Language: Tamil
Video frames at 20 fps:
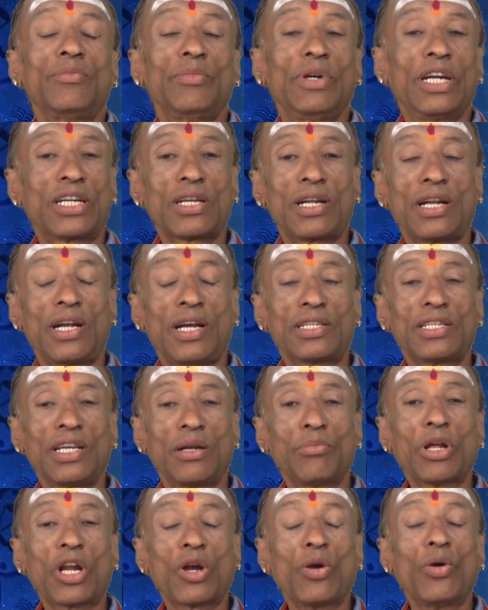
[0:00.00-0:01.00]
மேஷராசி
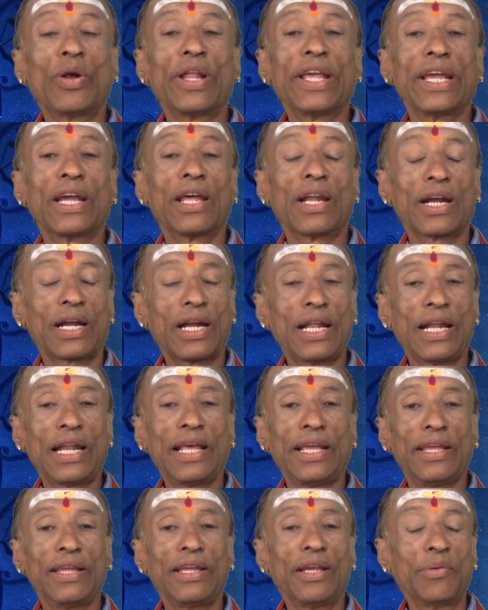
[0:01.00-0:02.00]
என்பர்களுடைய
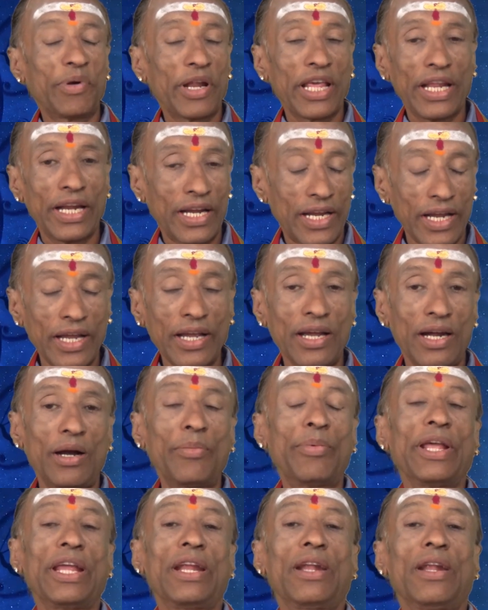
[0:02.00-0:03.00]
கிரகநிலை எப்படி இருக்குது
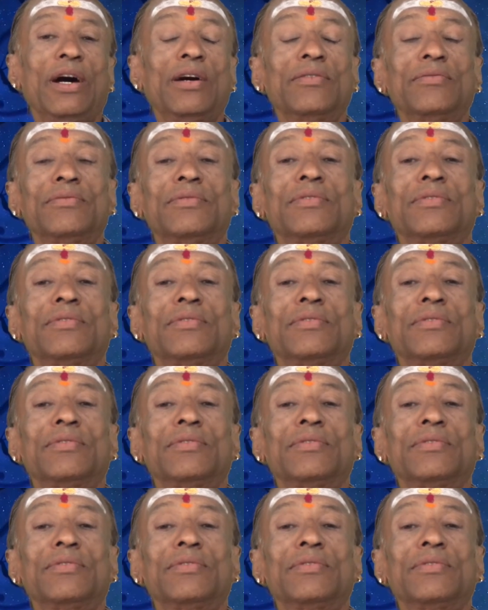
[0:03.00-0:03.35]
அப்படின்னா